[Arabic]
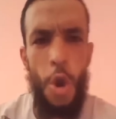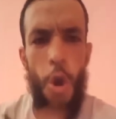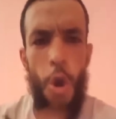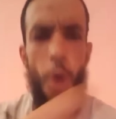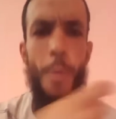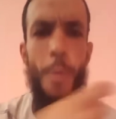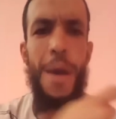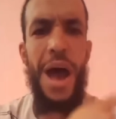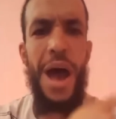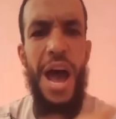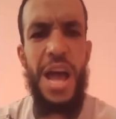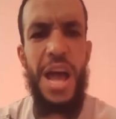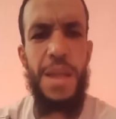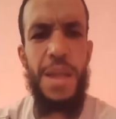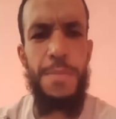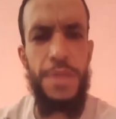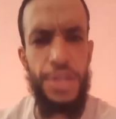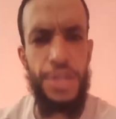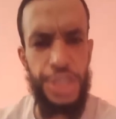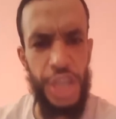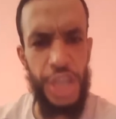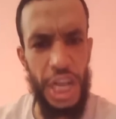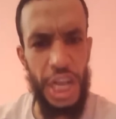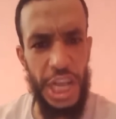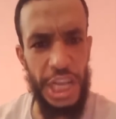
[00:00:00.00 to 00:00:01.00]
ومعاه من
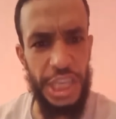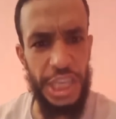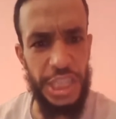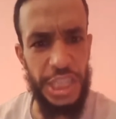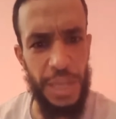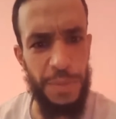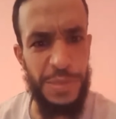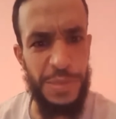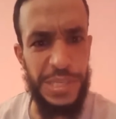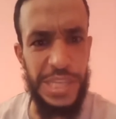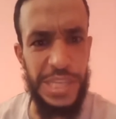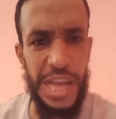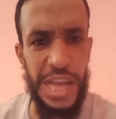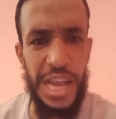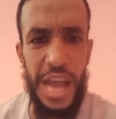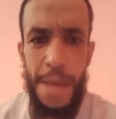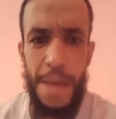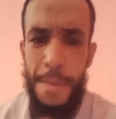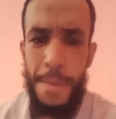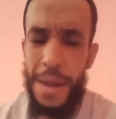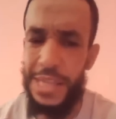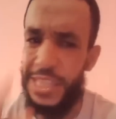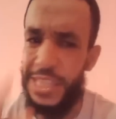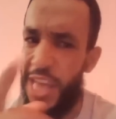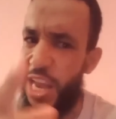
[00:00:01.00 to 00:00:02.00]
شي حزام
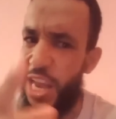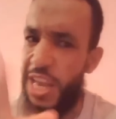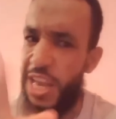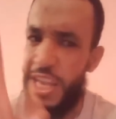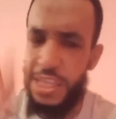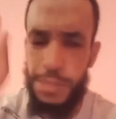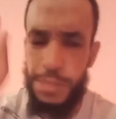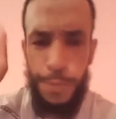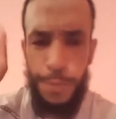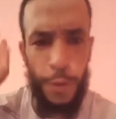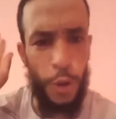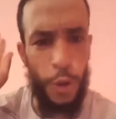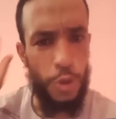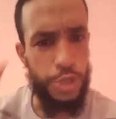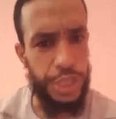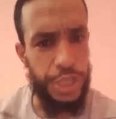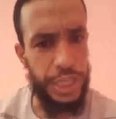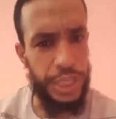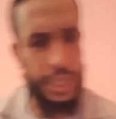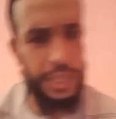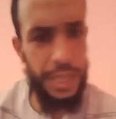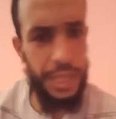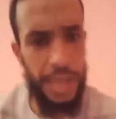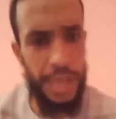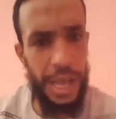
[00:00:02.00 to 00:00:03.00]
السلامه تخلص بروسي
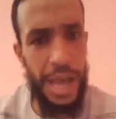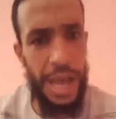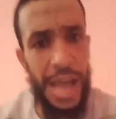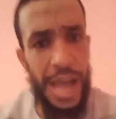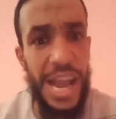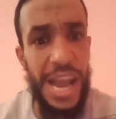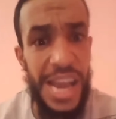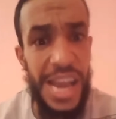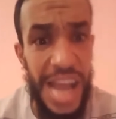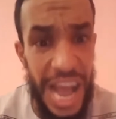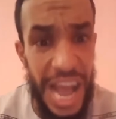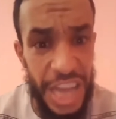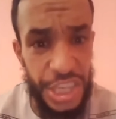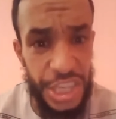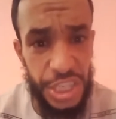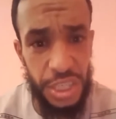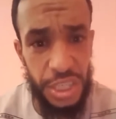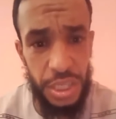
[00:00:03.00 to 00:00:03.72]
علاش